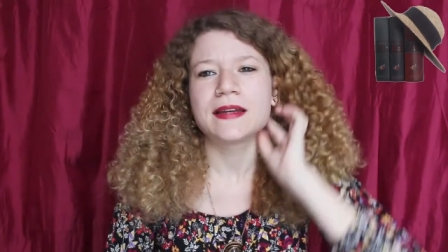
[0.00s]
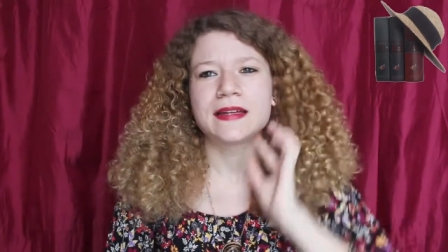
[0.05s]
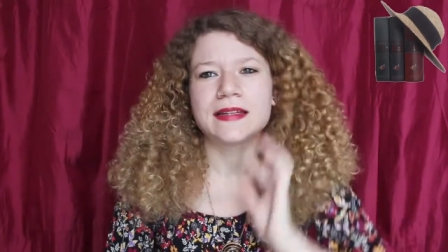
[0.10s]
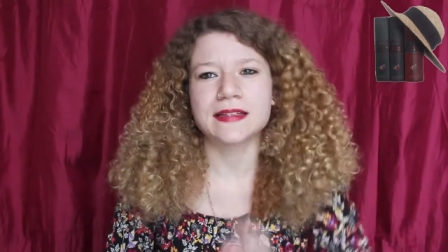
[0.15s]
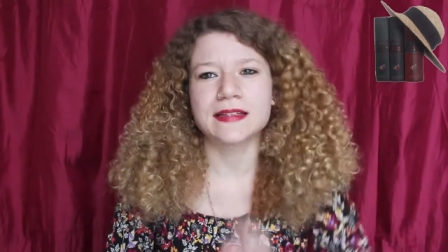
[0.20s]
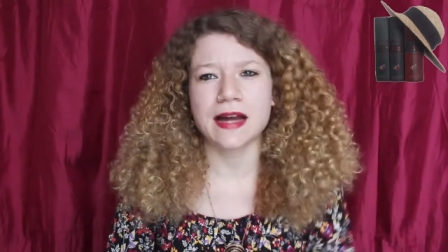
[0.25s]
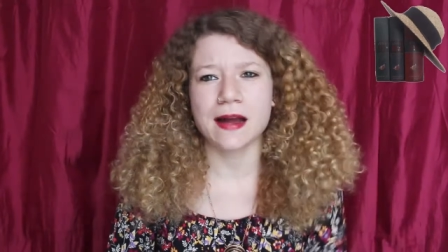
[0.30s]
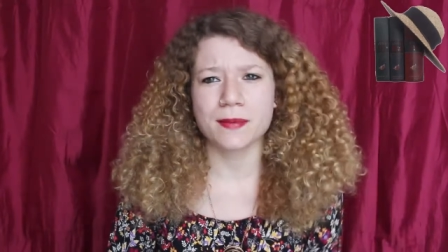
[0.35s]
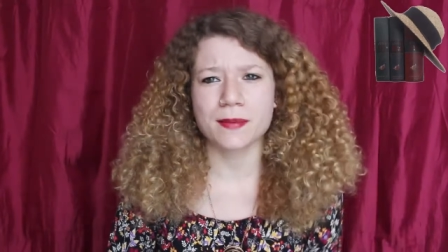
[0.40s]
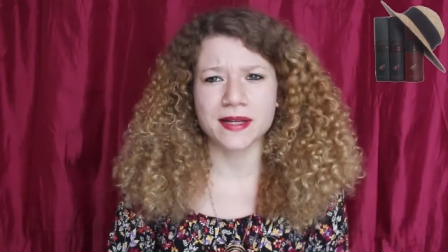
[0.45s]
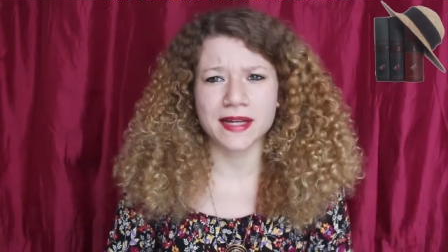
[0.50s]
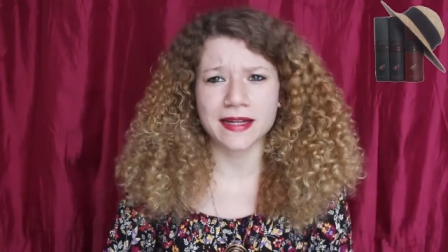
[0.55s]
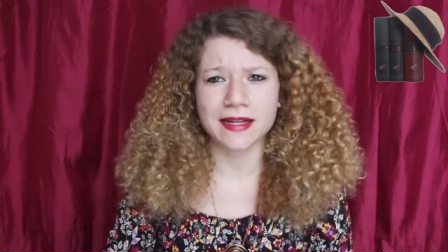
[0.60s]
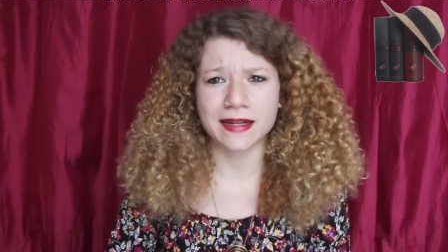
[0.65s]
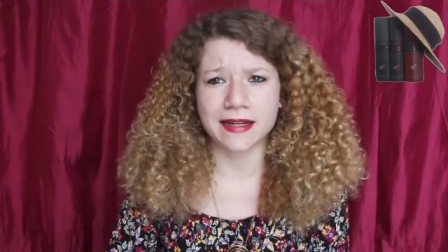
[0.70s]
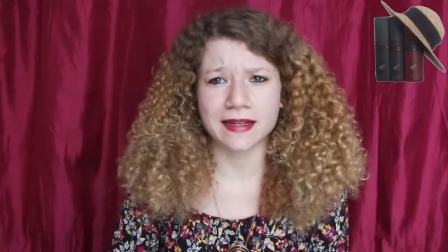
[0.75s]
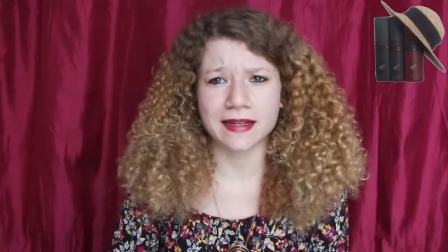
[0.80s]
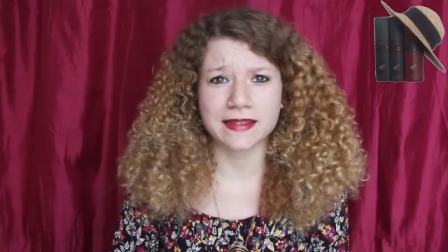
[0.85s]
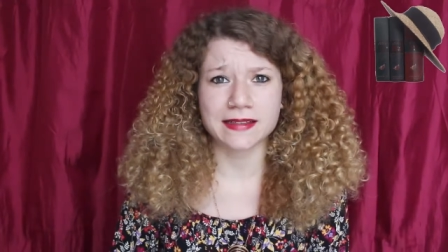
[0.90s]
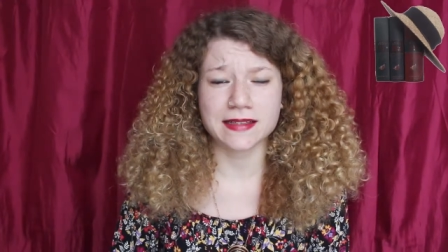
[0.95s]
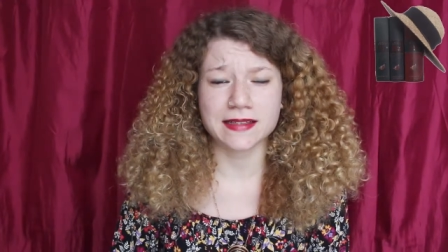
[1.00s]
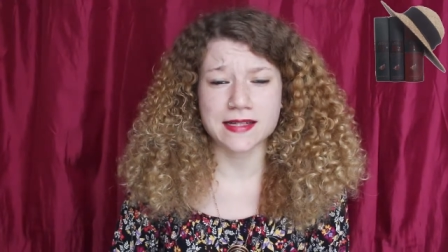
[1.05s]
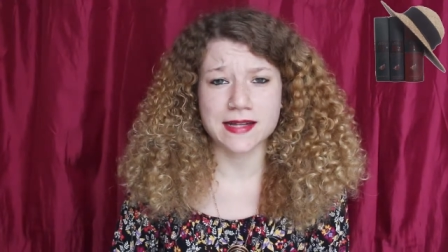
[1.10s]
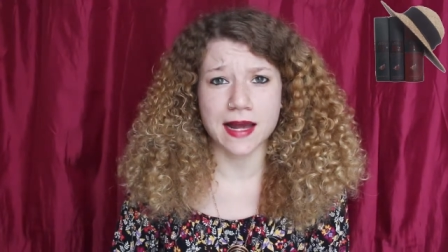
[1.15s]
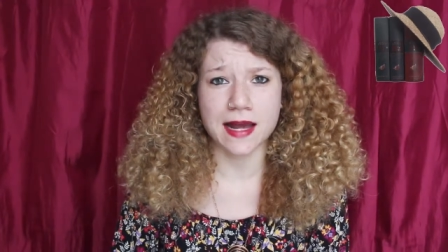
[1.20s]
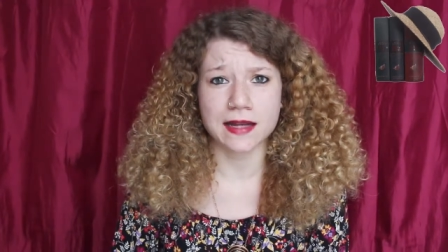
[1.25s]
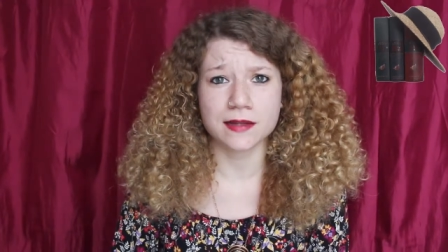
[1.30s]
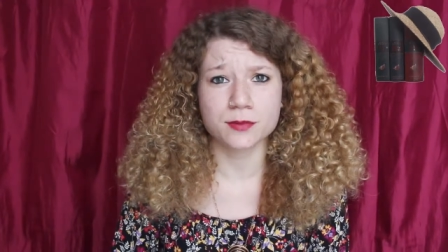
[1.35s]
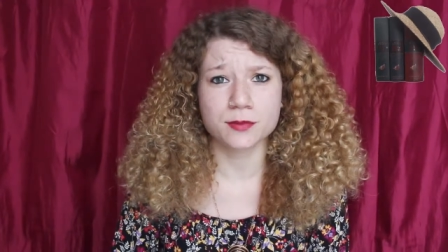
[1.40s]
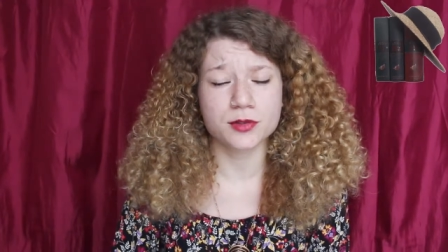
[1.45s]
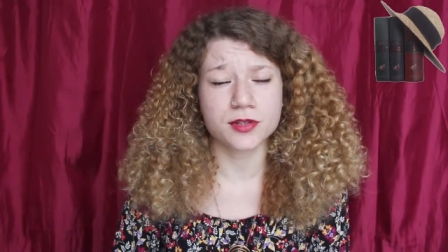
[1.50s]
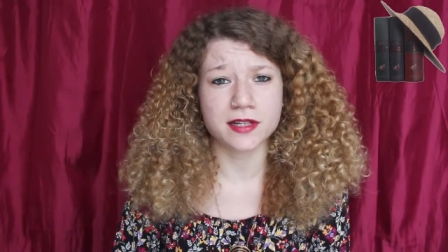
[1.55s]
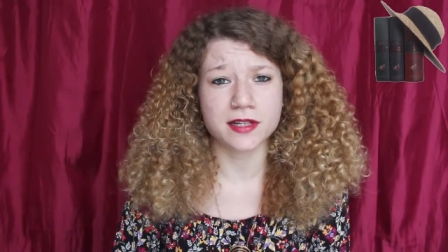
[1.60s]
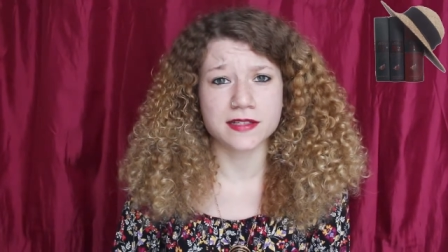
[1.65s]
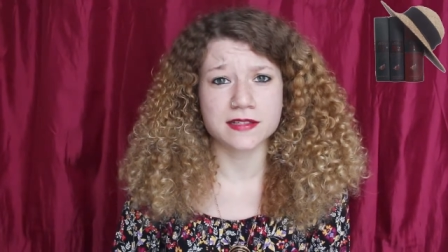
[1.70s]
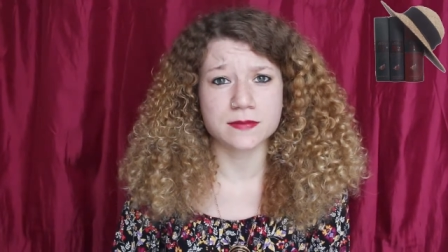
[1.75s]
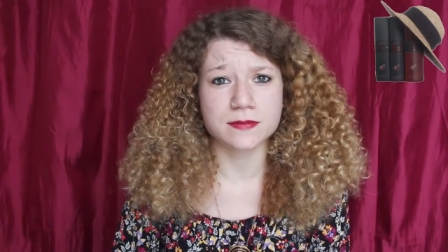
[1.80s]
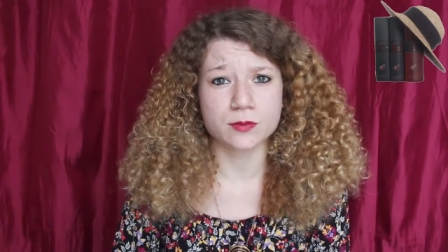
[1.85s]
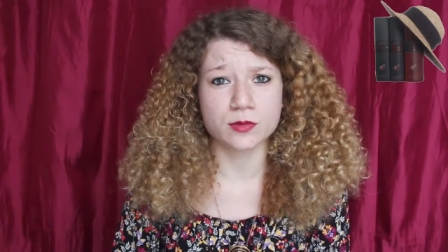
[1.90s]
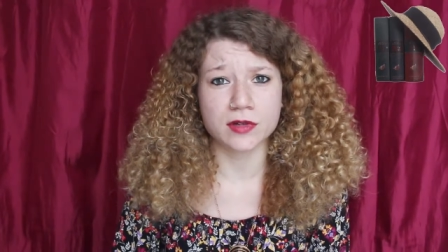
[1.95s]
Ich habe generell nicht alle Bücher
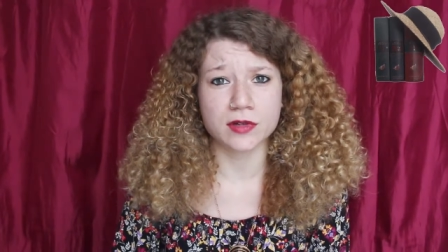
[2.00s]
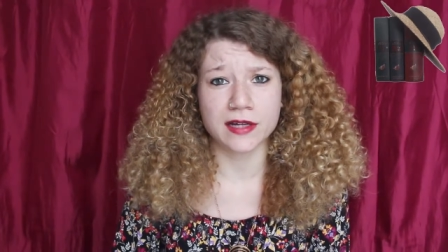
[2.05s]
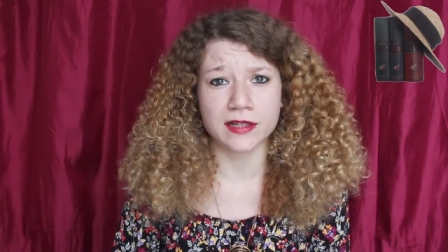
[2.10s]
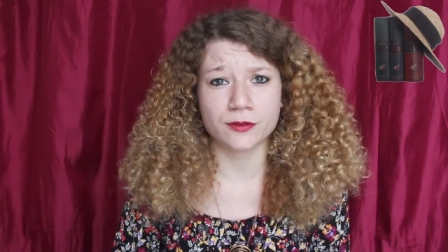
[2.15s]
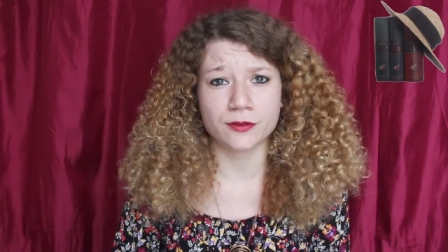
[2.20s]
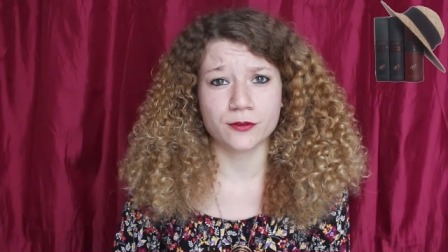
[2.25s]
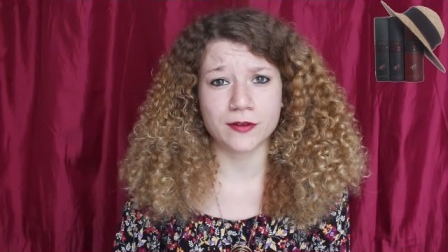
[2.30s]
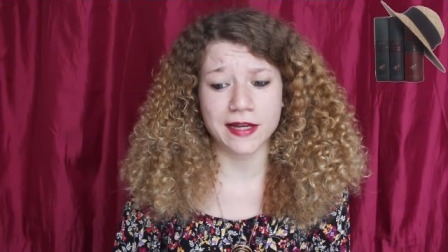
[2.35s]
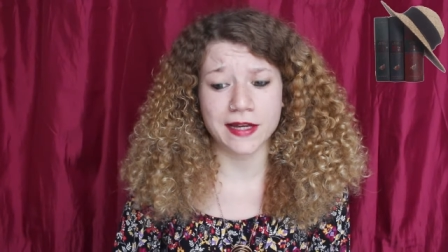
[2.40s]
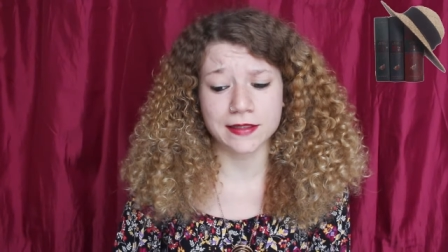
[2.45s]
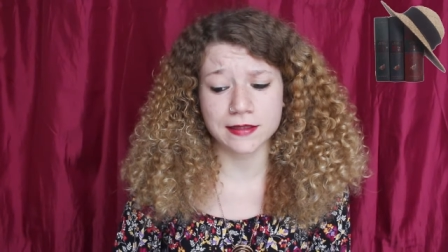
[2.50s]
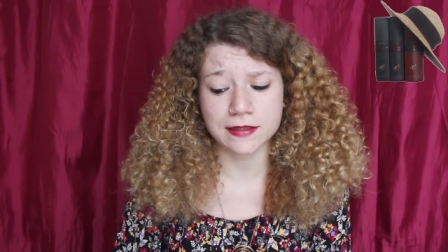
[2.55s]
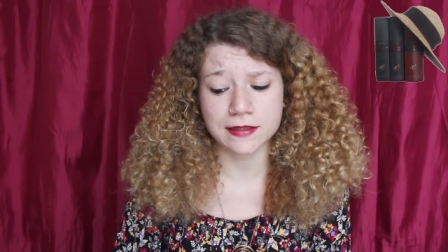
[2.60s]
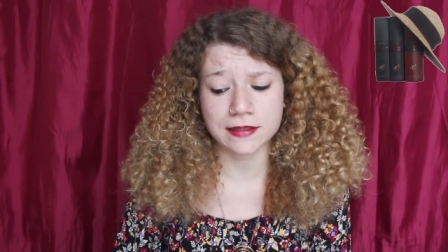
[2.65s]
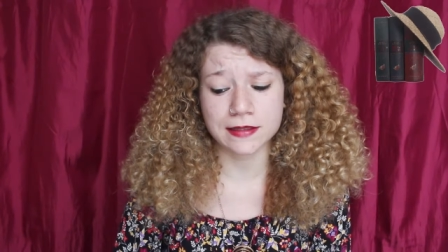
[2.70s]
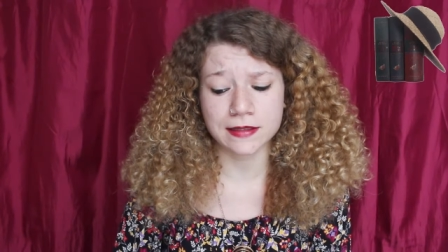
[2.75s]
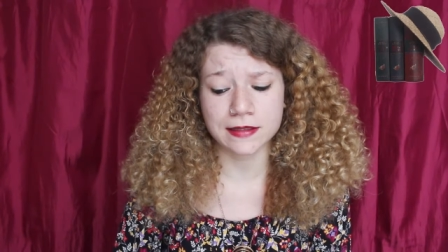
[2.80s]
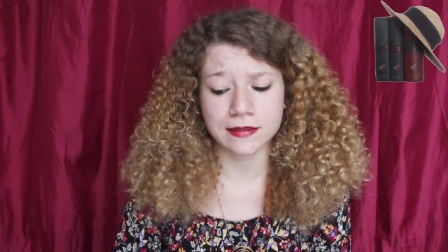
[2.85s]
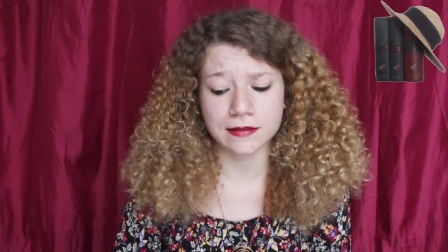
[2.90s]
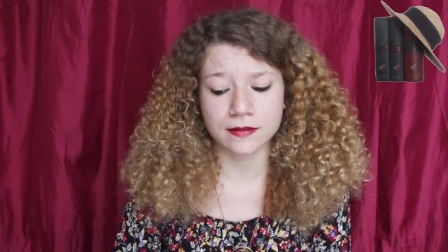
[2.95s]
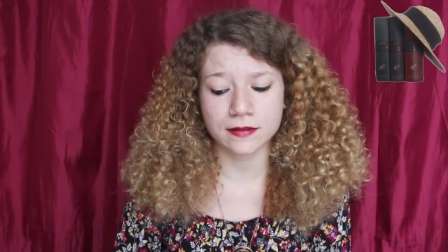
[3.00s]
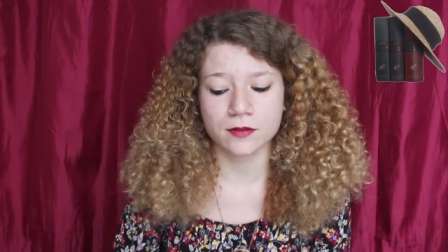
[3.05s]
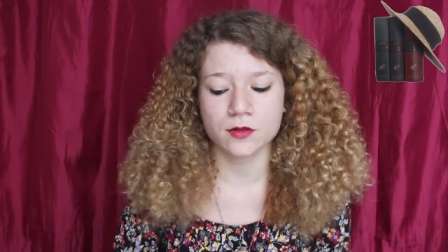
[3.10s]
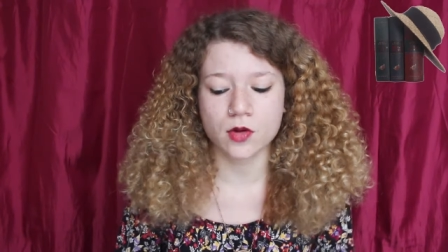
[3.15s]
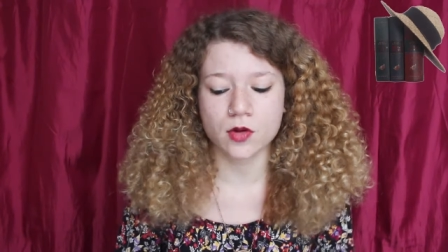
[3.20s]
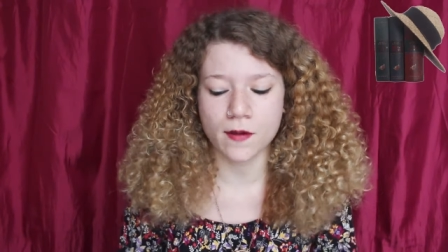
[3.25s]
diesen Monat fertig gelesen.